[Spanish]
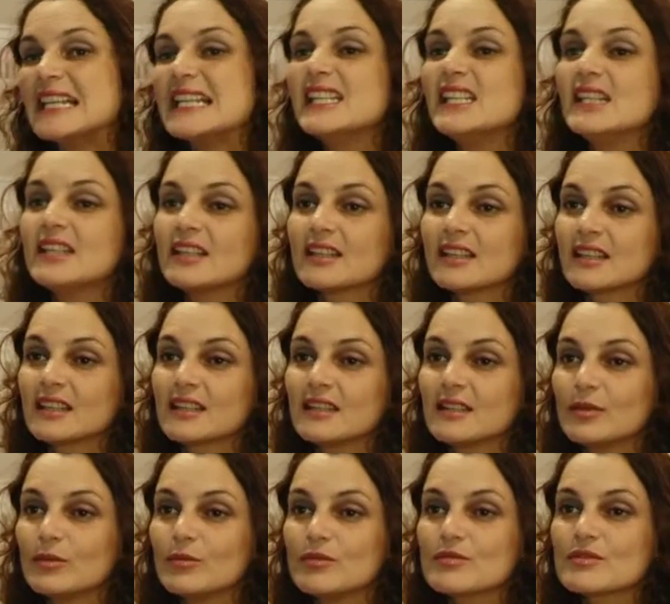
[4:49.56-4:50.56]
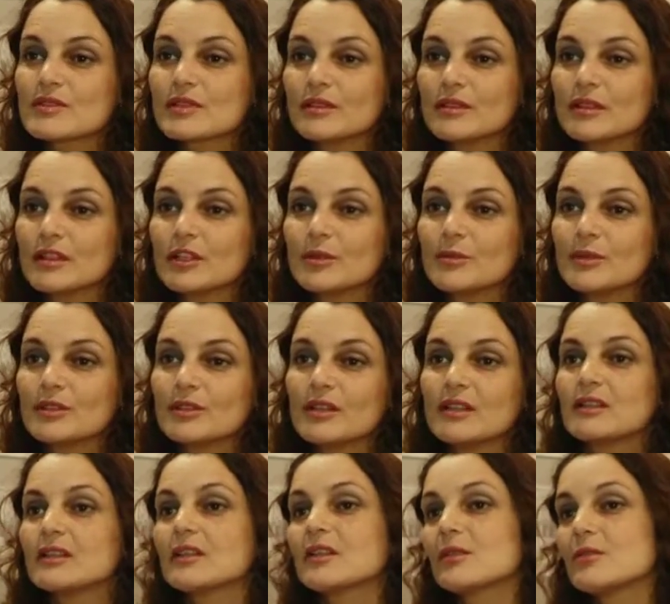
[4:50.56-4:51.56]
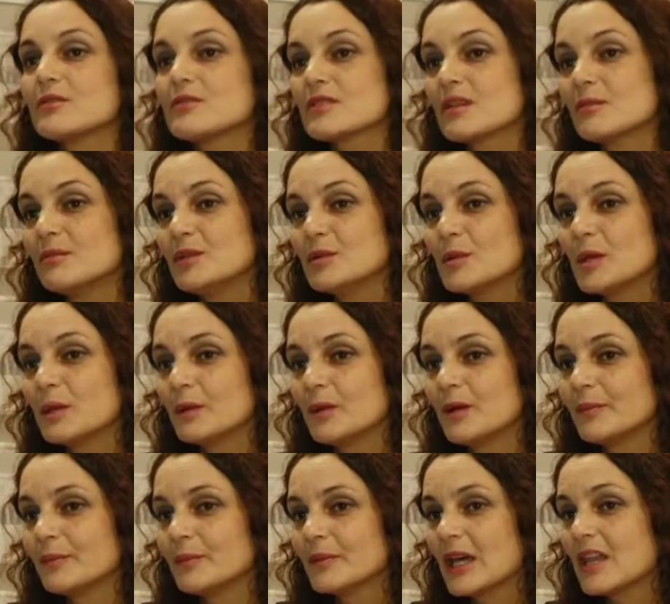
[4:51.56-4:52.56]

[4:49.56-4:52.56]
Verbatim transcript: elige un cero kilómetro antes que un seminuevo,